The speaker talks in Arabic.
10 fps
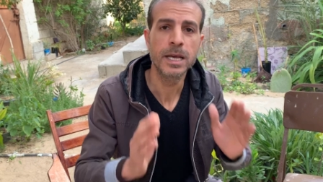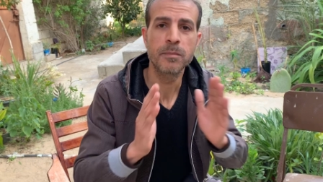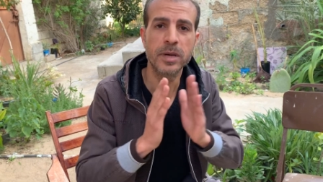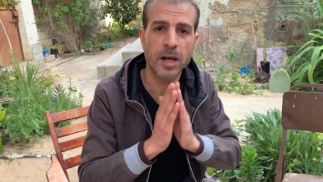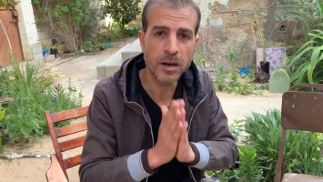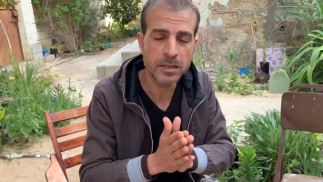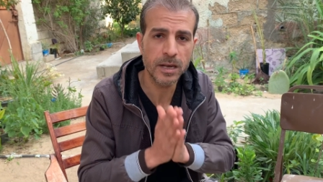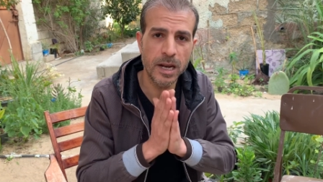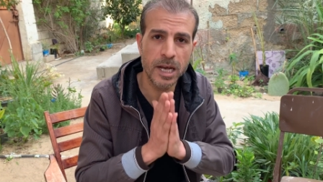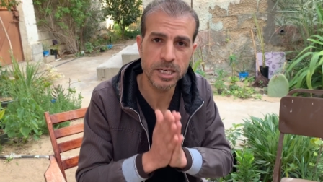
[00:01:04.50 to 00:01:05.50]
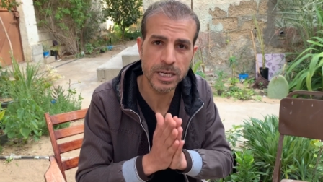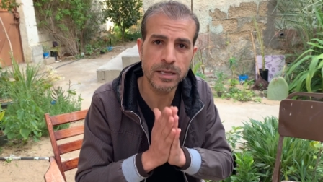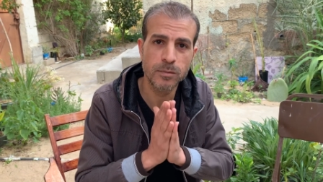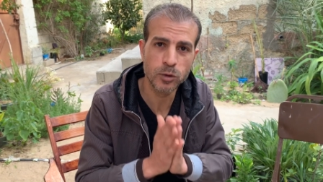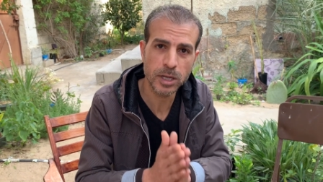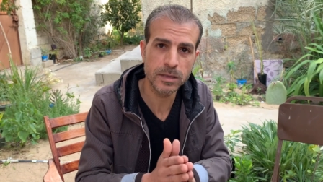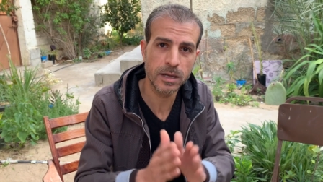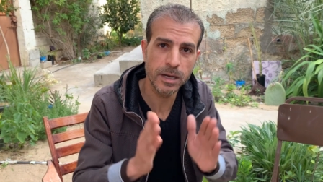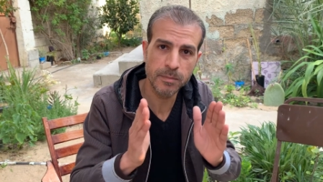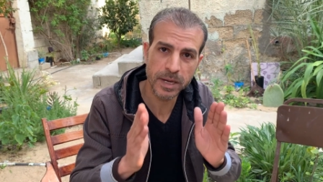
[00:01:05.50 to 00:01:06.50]
من اكثر الحاجات
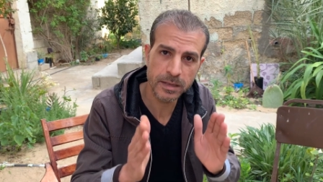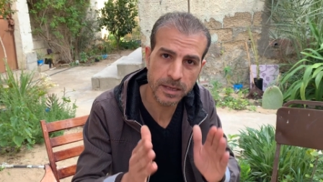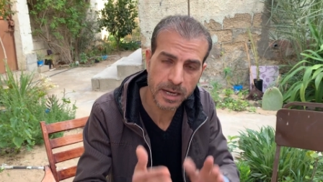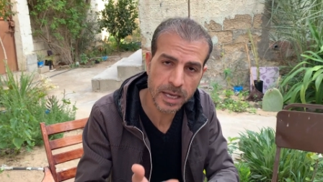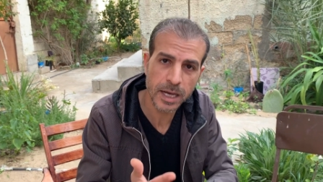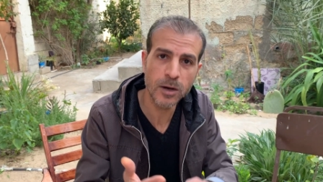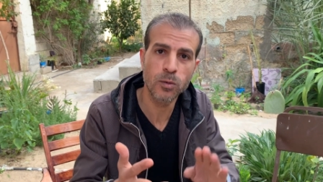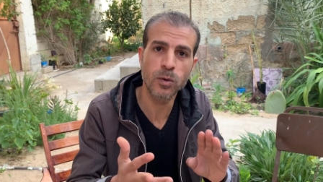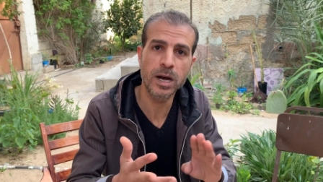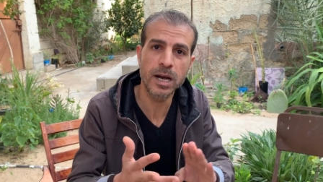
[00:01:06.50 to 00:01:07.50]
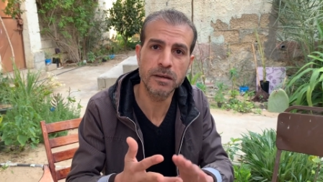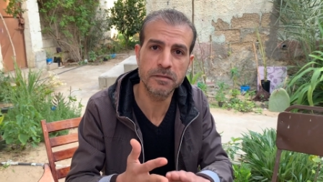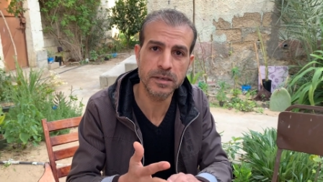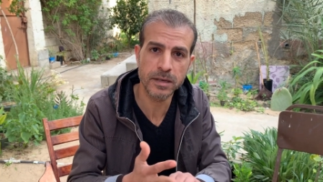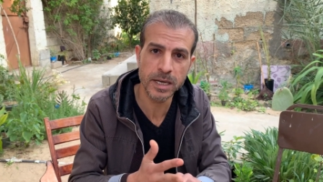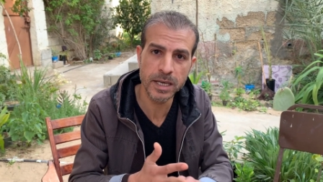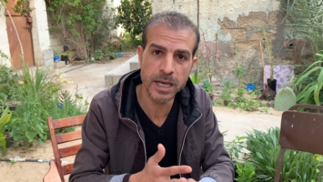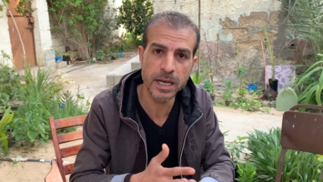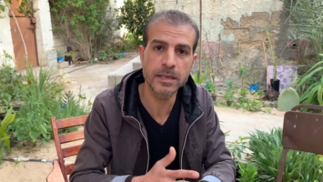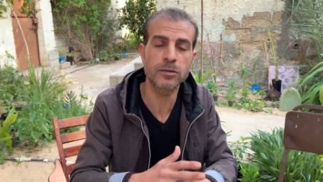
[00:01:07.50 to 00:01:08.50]
المضاده للبكتيريا
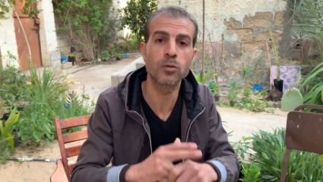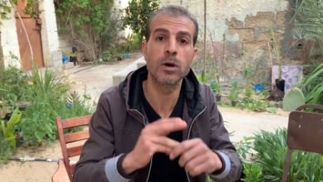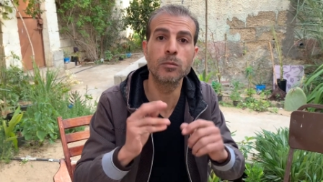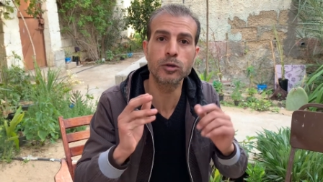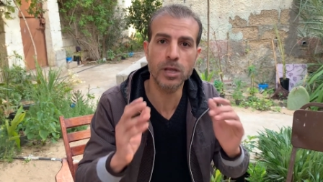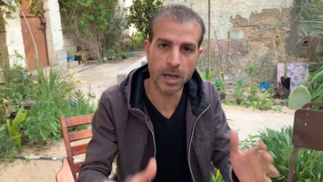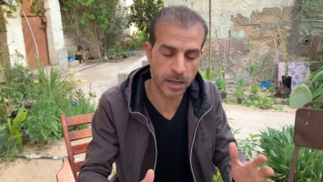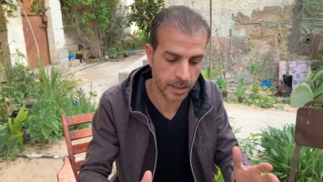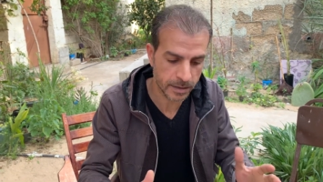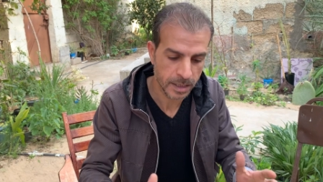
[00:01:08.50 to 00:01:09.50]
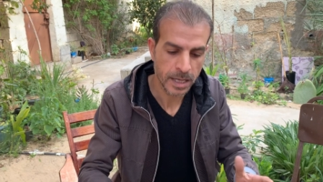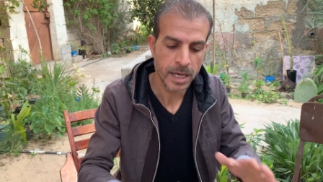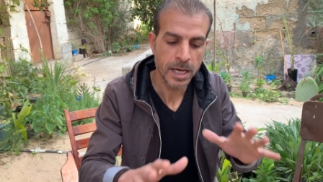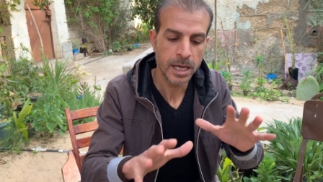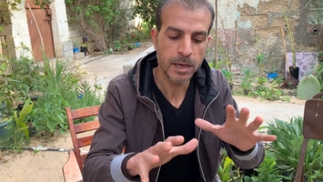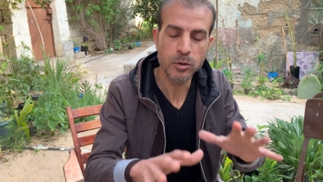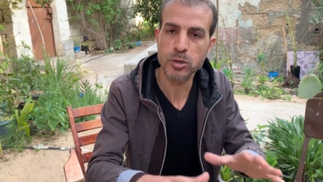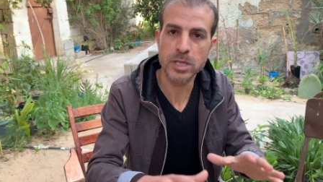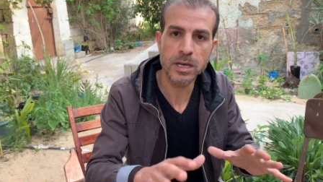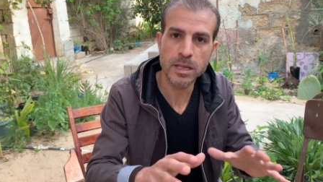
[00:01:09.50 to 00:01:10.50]
والفطريات ومطهر
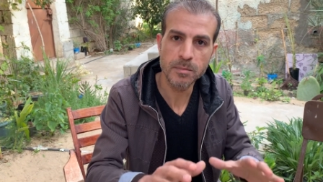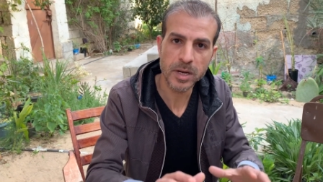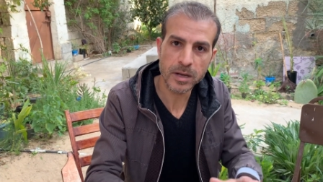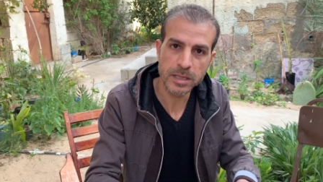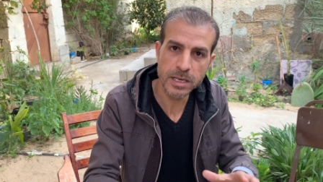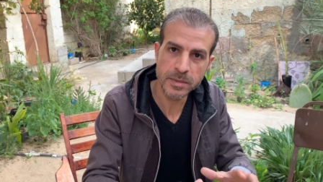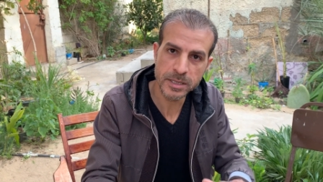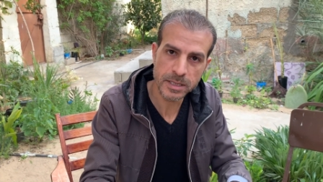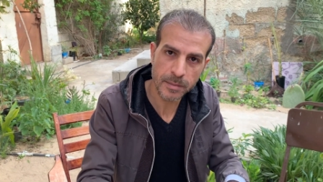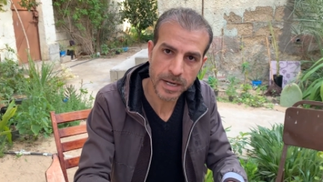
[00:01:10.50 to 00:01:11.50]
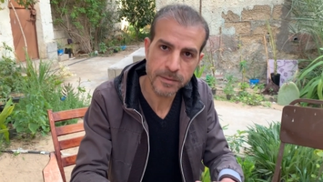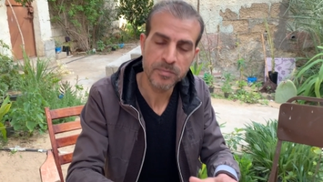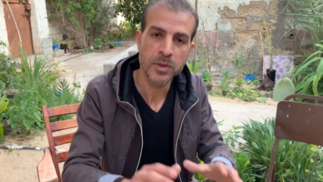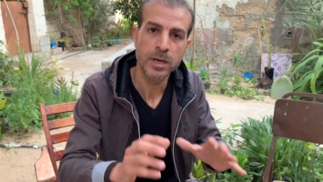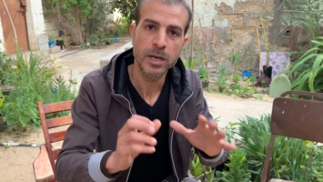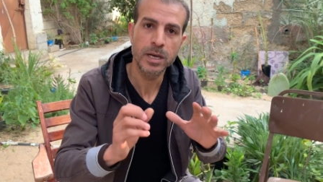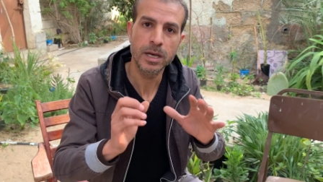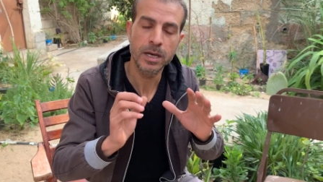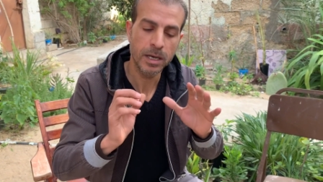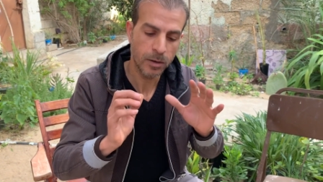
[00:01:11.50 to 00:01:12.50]
بيستخدم من قديم الزمن
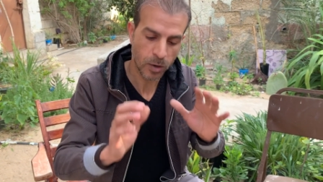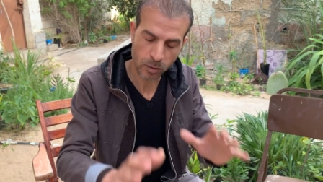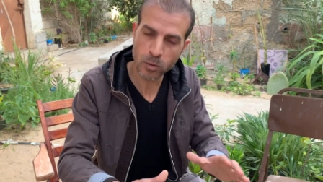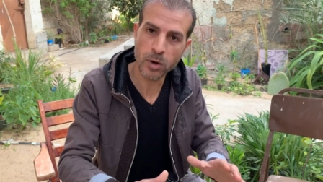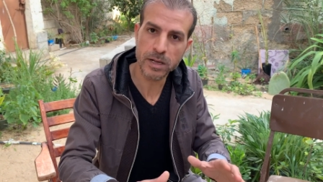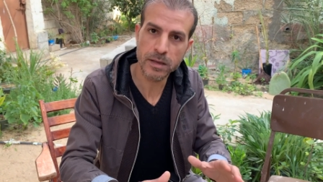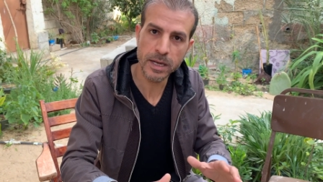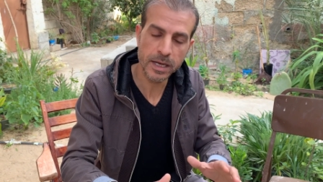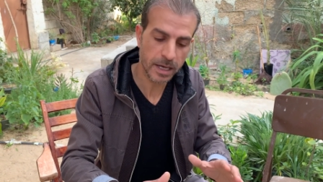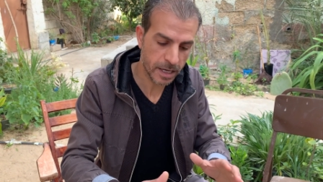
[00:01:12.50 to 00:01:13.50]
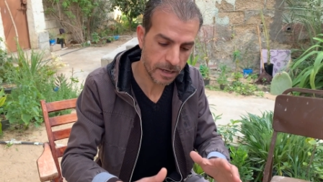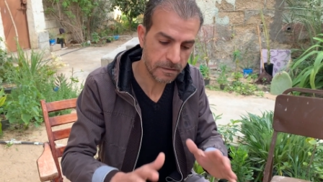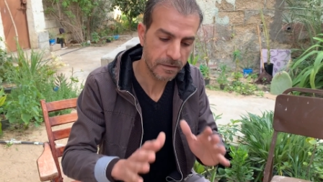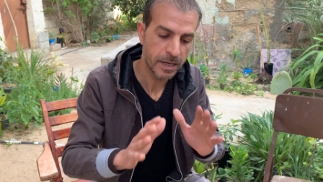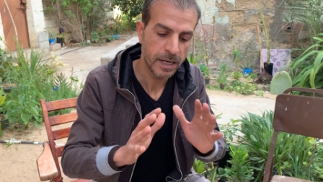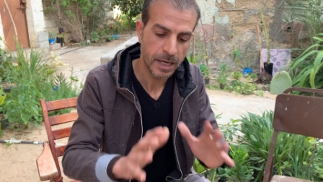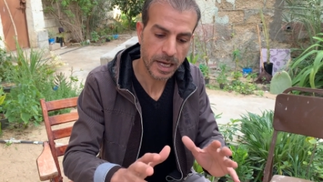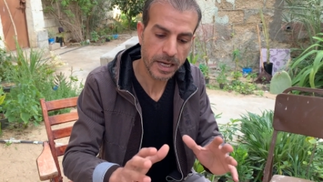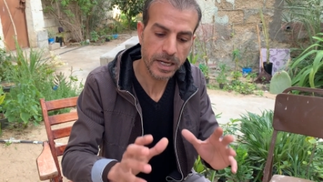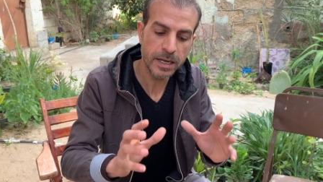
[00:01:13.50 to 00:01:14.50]
آه، وهقول لكم على الطريقه كيف
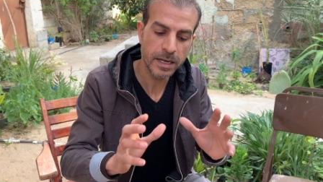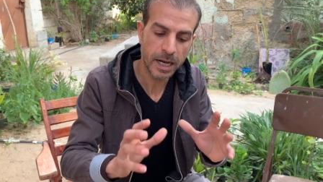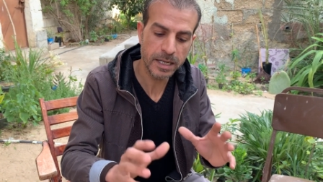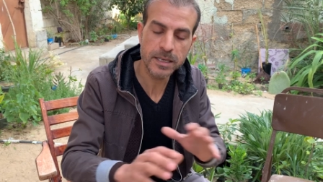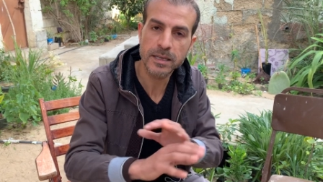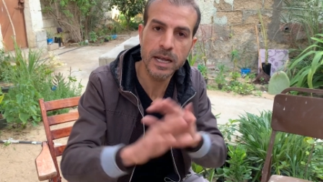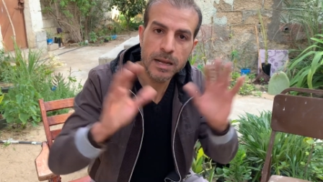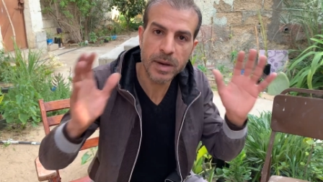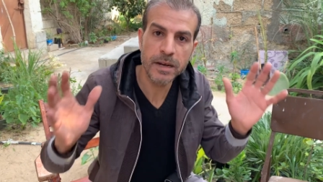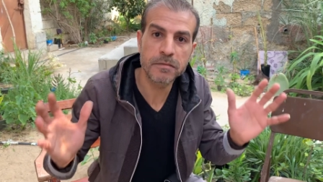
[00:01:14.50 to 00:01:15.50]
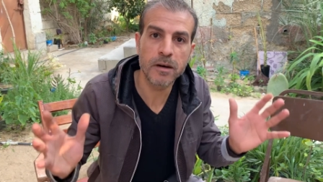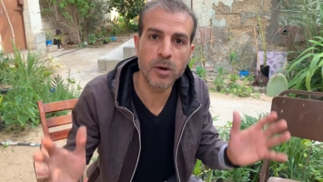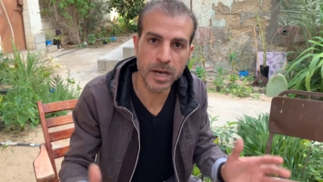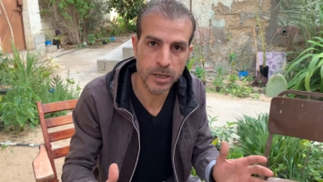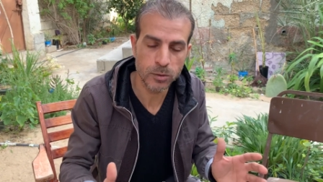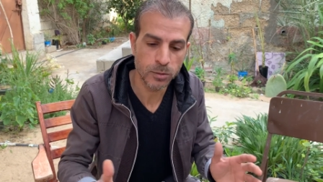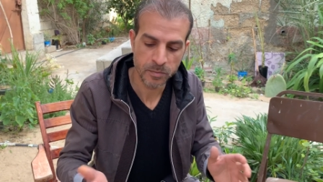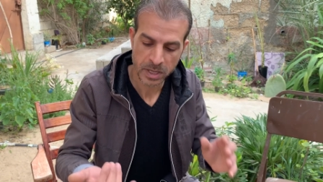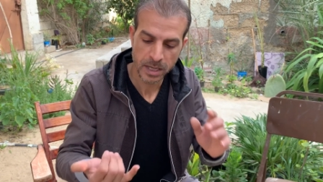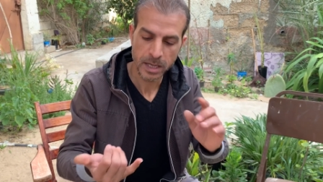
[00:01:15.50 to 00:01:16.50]
لكن عايز اتكلم عن فوائده
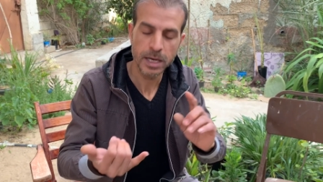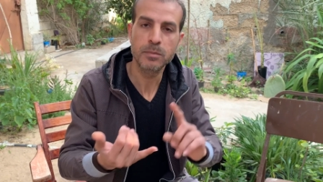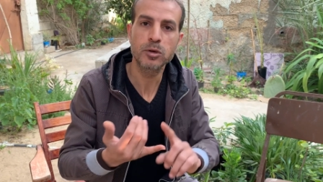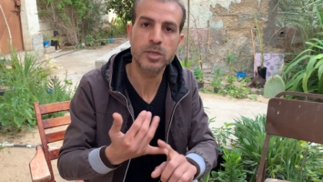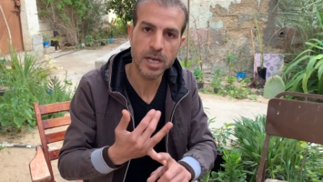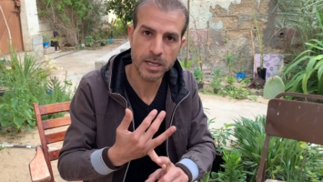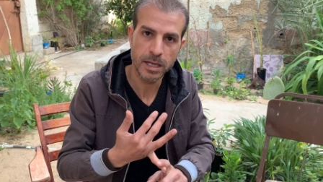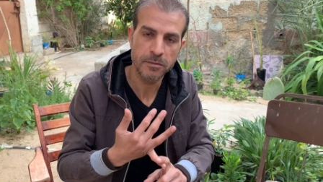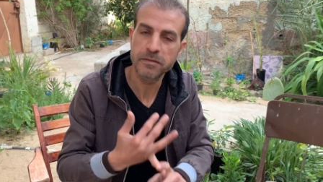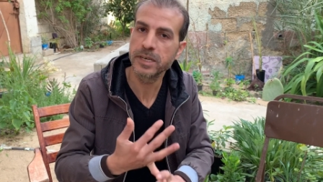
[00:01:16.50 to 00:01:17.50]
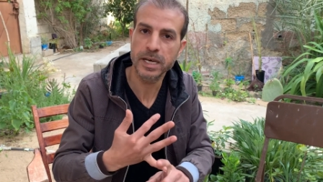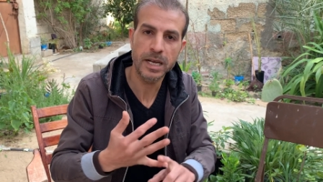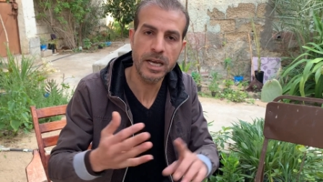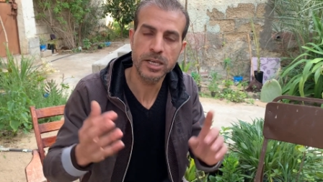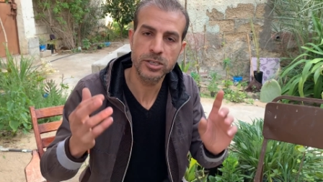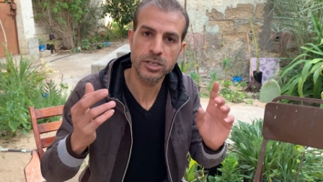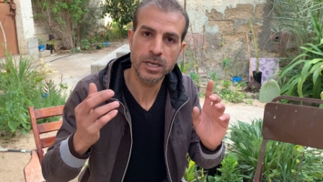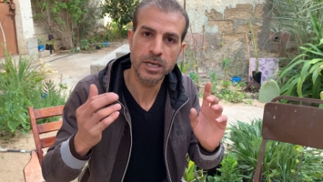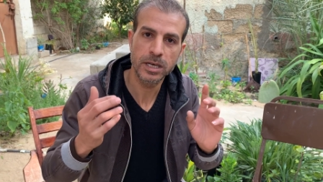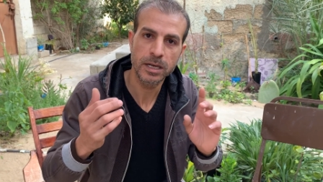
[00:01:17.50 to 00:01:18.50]
بيستخدم في علاج
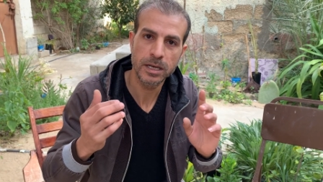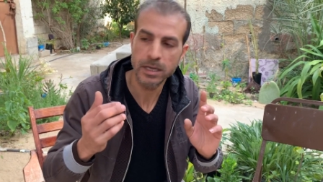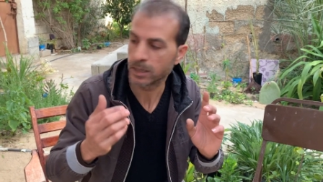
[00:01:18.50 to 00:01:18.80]
آه،